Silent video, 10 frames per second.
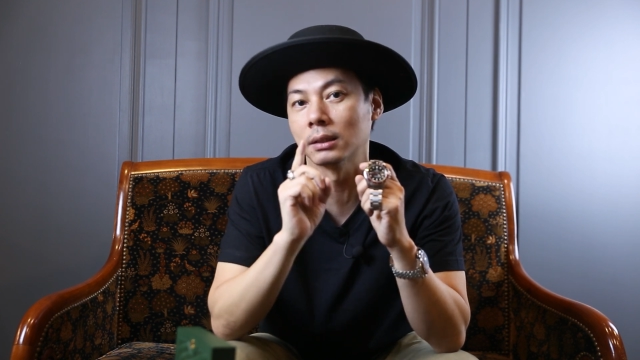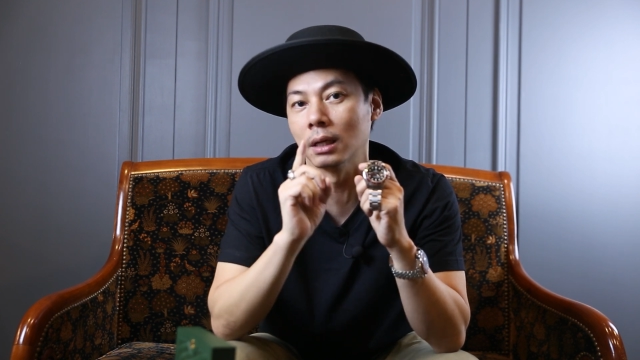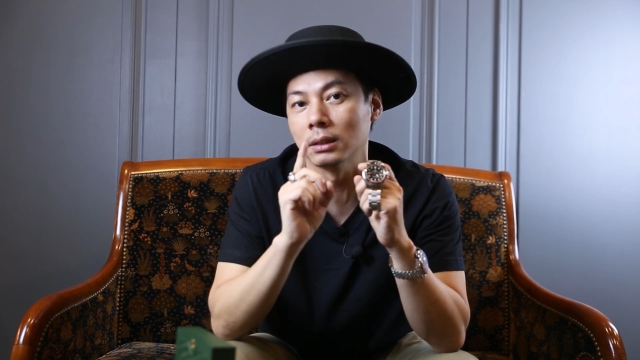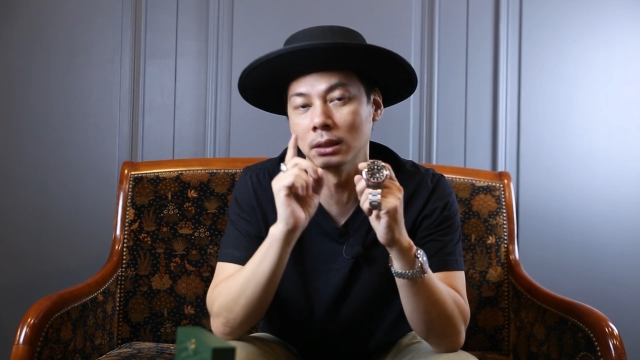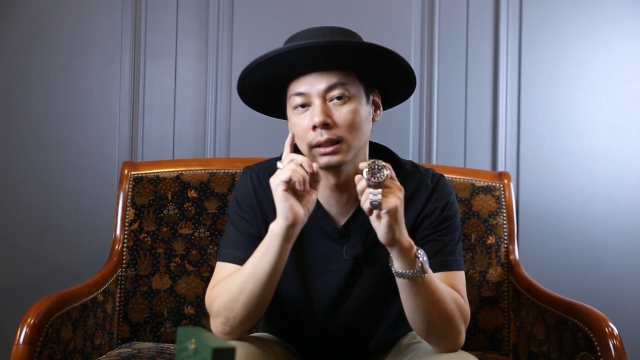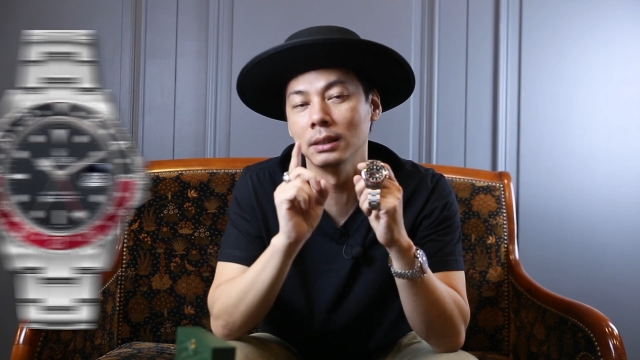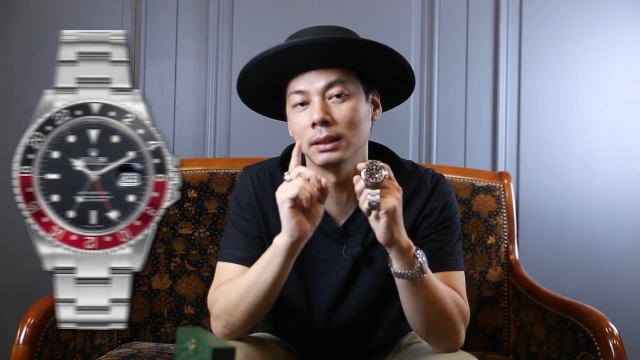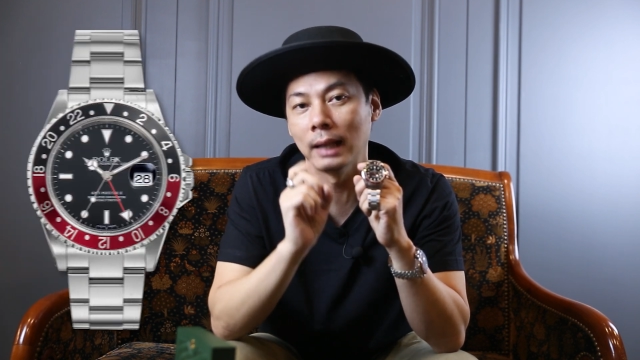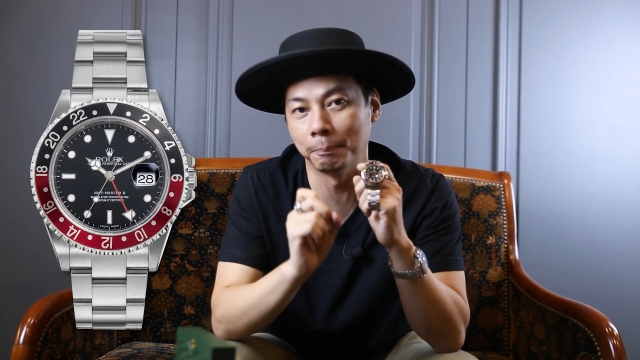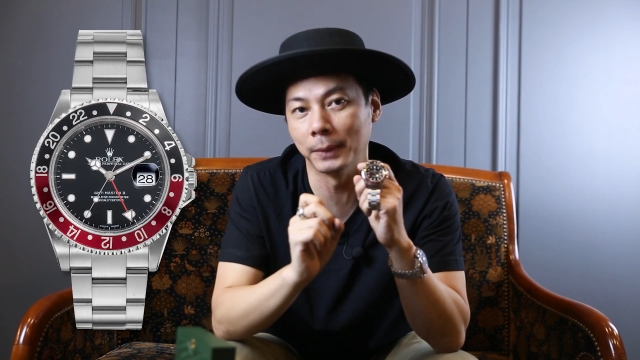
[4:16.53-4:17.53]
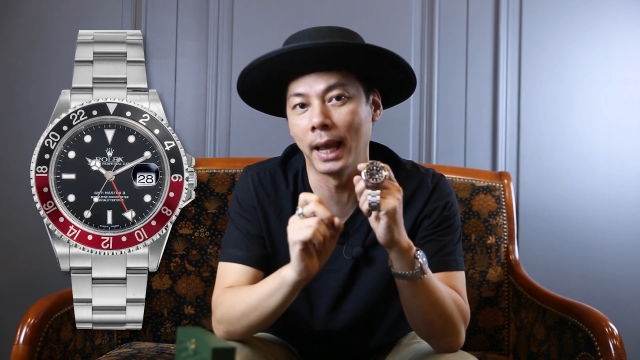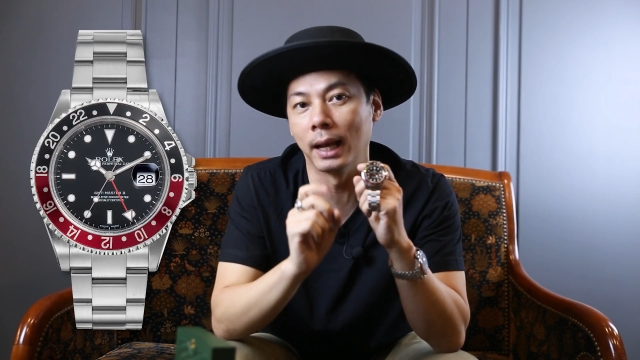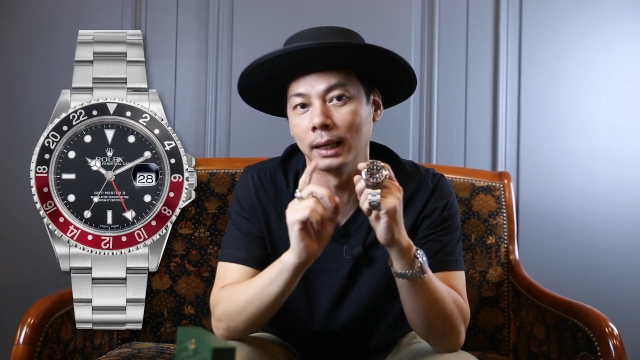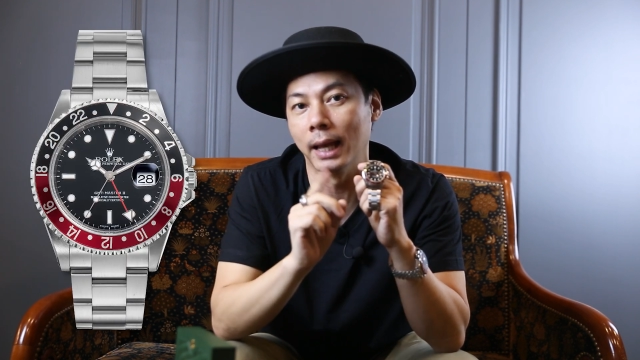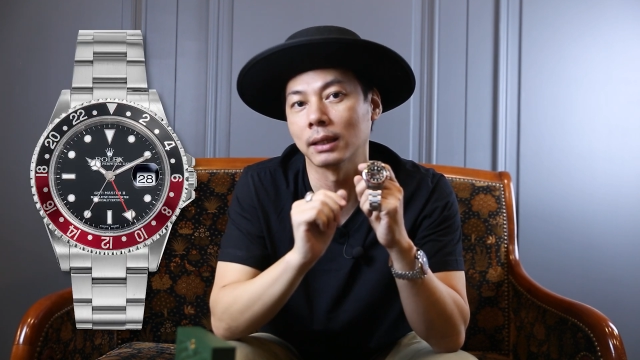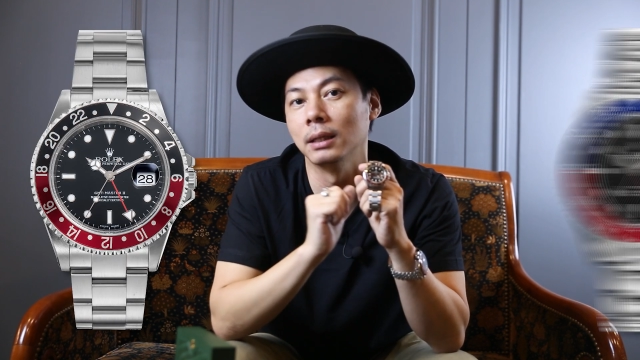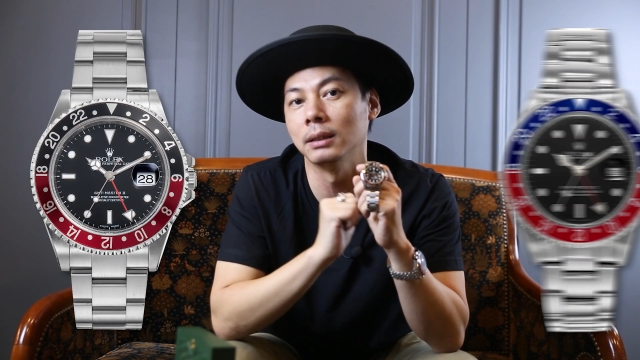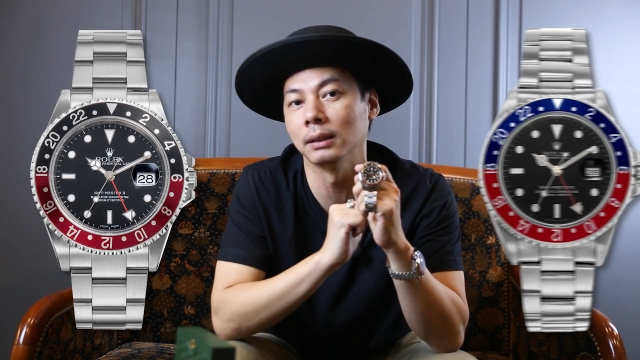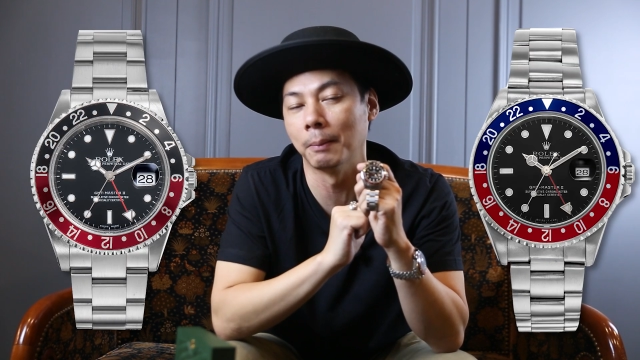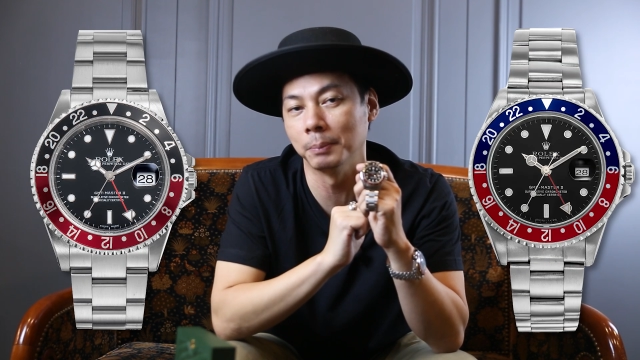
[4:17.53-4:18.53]
ก็คือครึ่งดำแดงและครึ่
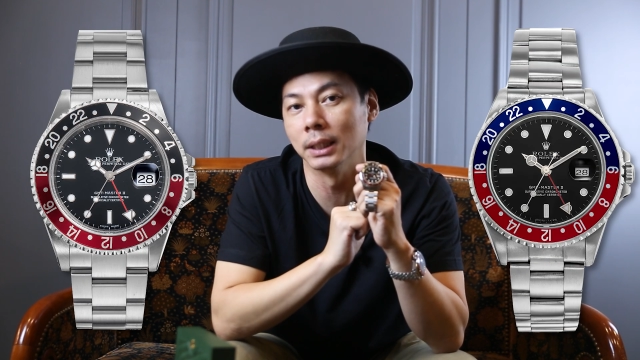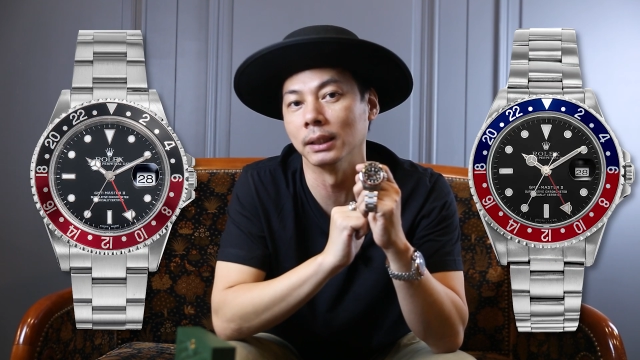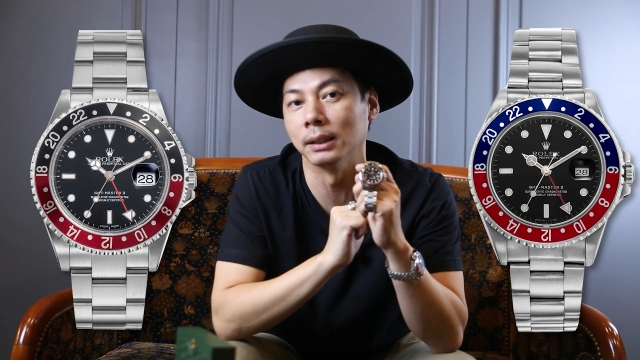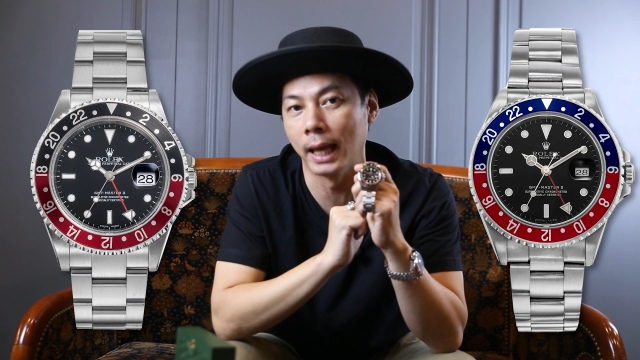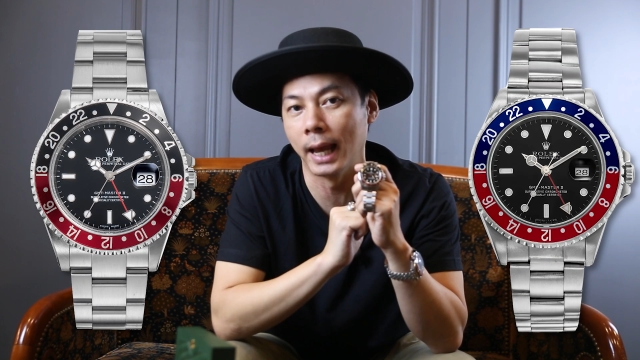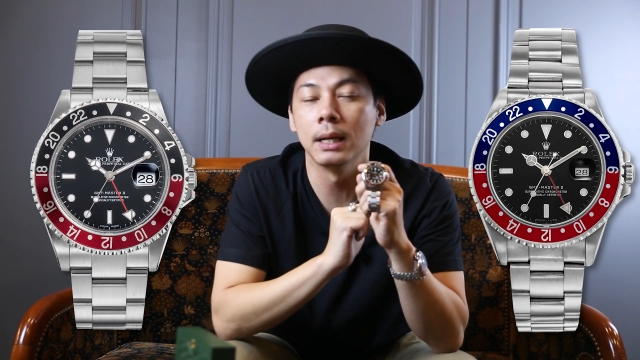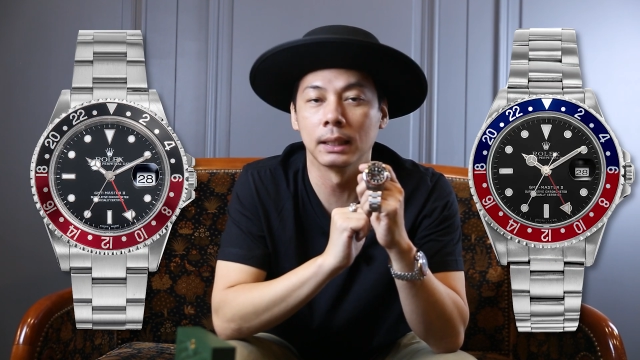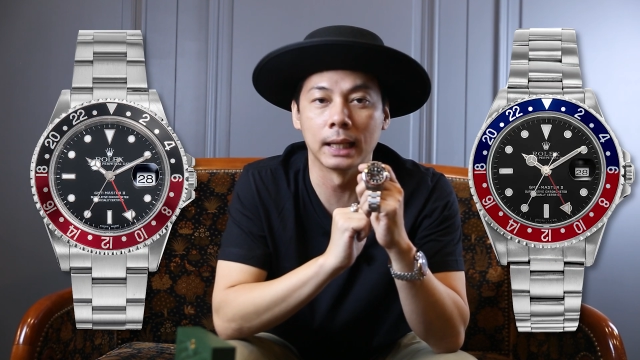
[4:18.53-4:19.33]
งน้ำเงินแดง